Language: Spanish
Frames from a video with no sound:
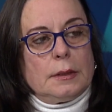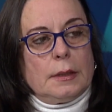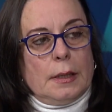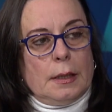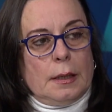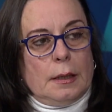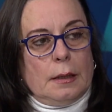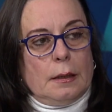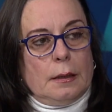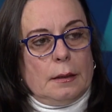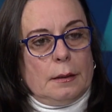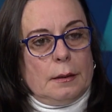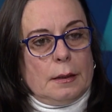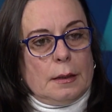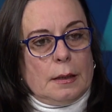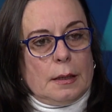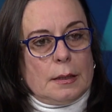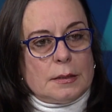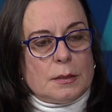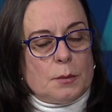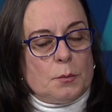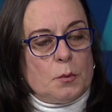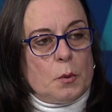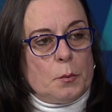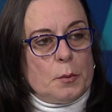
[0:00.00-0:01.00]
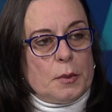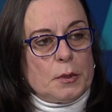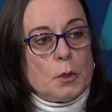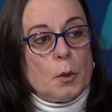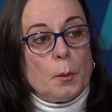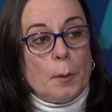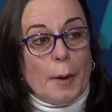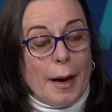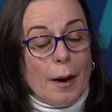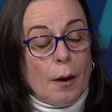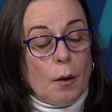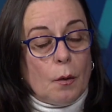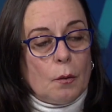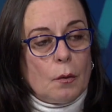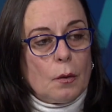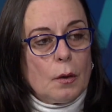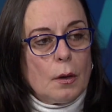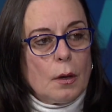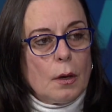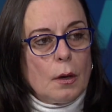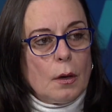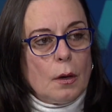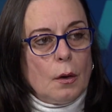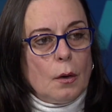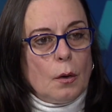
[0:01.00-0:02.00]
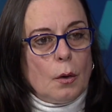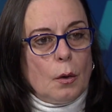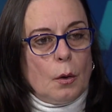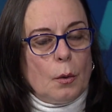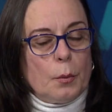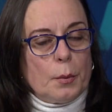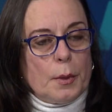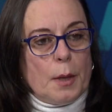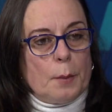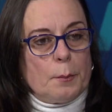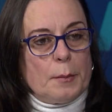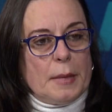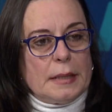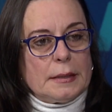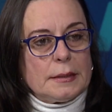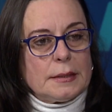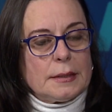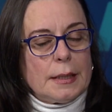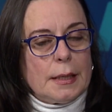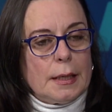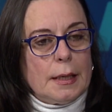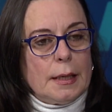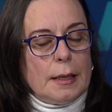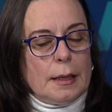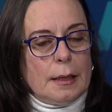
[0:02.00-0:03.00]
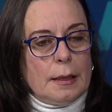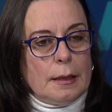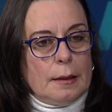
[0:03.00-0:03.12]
en este momento bajo, obviamente